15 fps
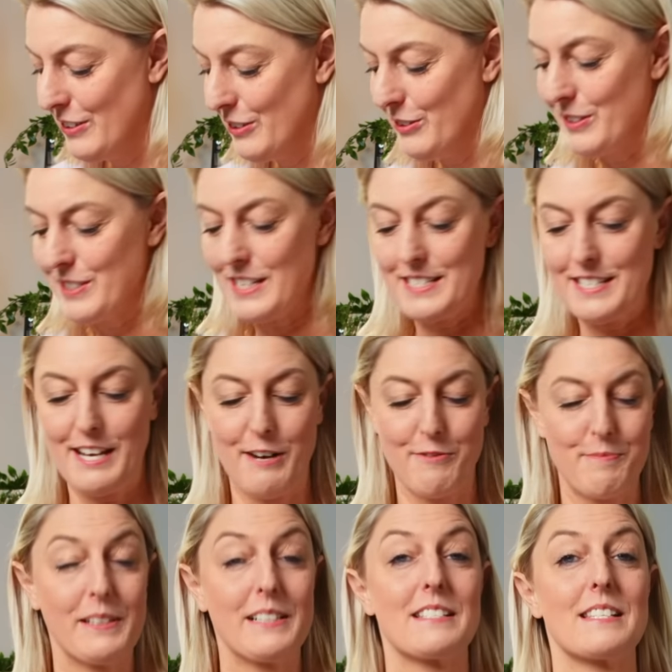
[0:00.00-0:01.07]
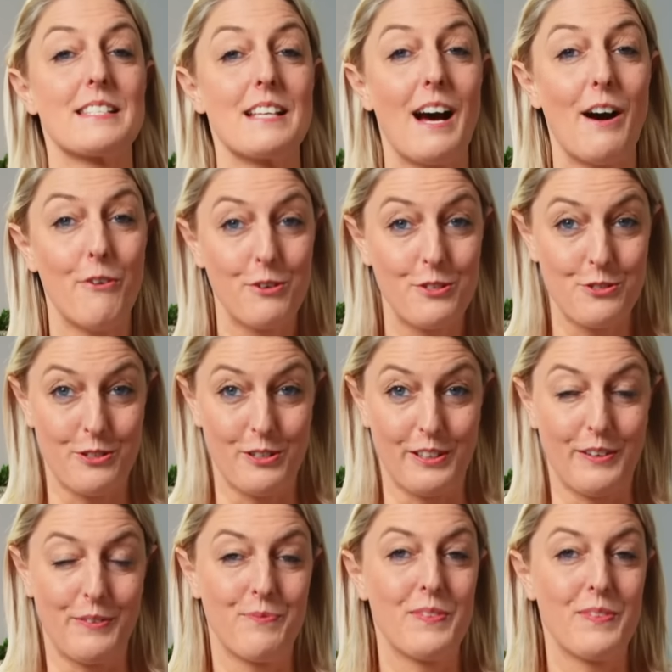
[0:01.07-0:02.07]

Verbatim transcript: und der Thermomix ist auch trocken.